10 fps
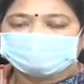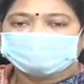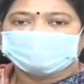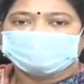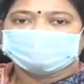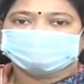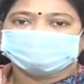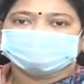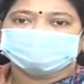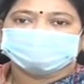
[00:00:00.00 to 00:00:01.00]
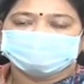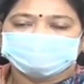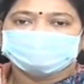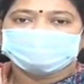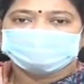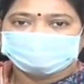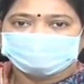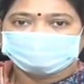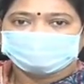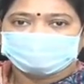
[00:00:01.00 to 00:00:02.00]
మాట ప్రకారం నిన్న ఈ
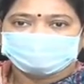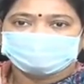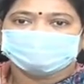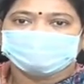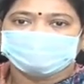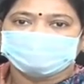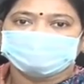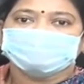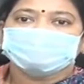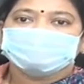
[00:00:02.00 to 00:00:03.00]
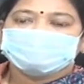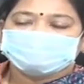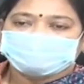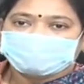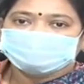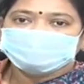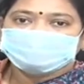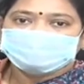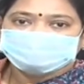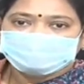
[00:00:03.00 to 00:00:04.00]
చేయూత కార్యక్రమాన్ని
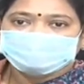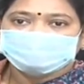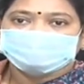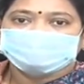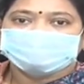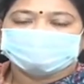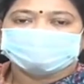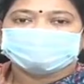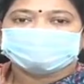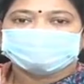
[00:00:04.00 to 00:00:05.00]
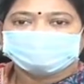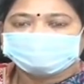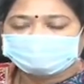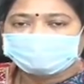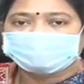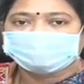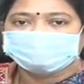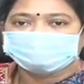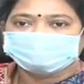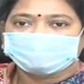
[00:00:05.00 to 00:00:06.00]
ప్రారంభించడం జరిగింది ఈ
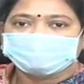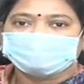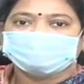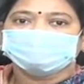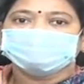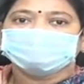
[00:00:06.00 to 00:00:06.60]
కార్యక్రమం ద్వారా